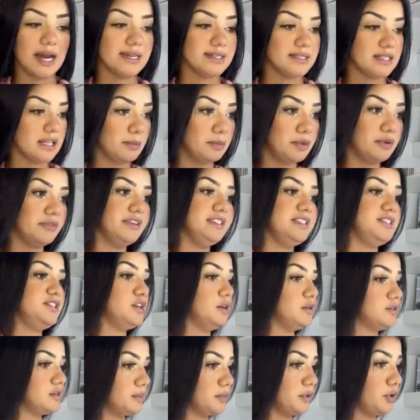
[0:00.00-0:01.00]
E você aproveita e já
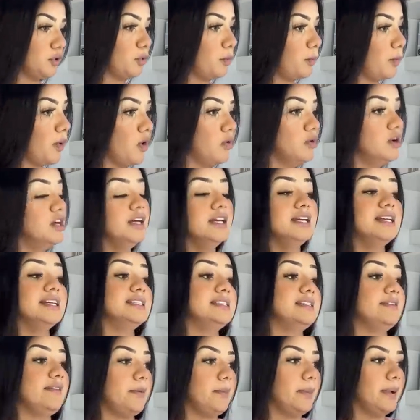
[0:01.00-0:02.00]
usa meu cupom, que
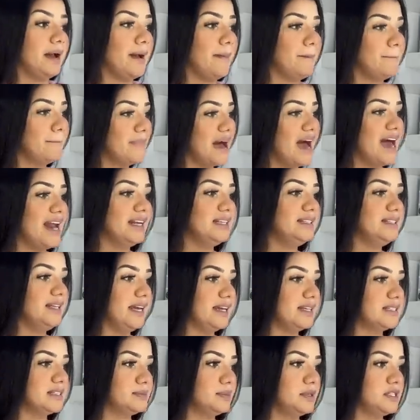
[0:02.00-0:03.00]
você vai pagar
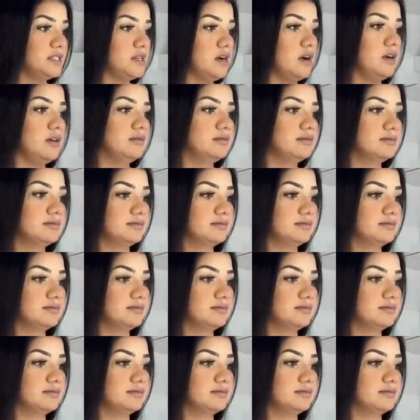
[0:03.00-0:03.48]
Baratex. Mas, ó...